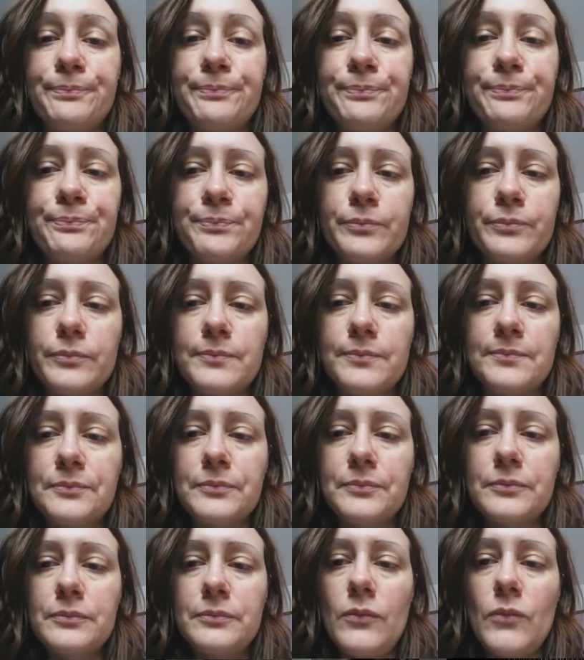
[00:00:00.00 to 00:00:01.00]
non
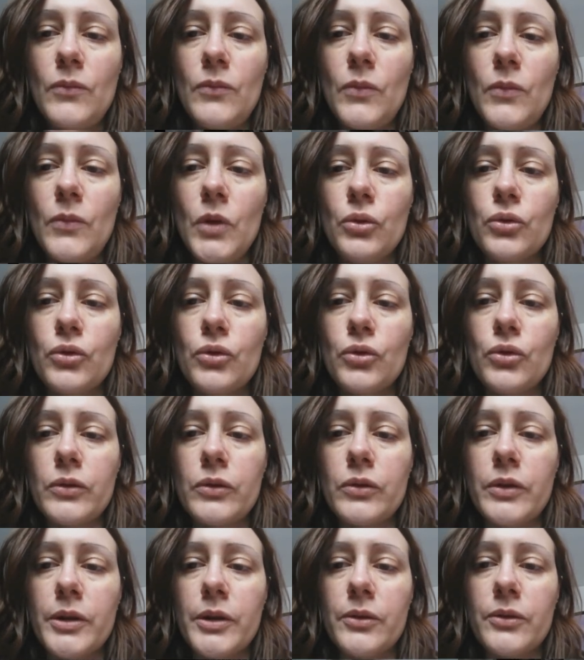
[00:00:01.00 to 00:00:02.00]
so che cosa ci sia da
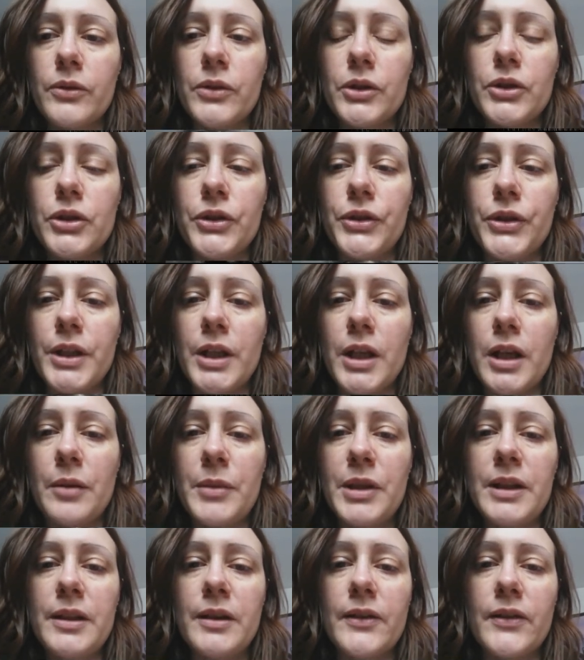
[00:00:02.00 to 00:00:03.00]
lamentarsi, ma
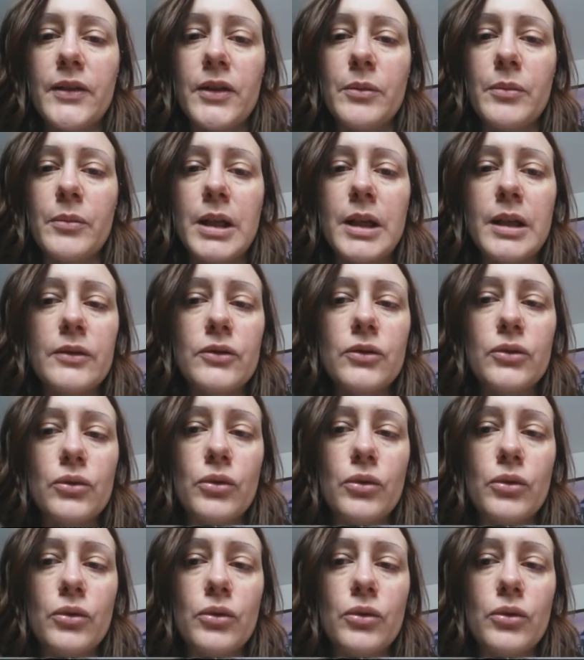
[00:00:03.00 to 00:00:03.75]
sono preoccupati uguali.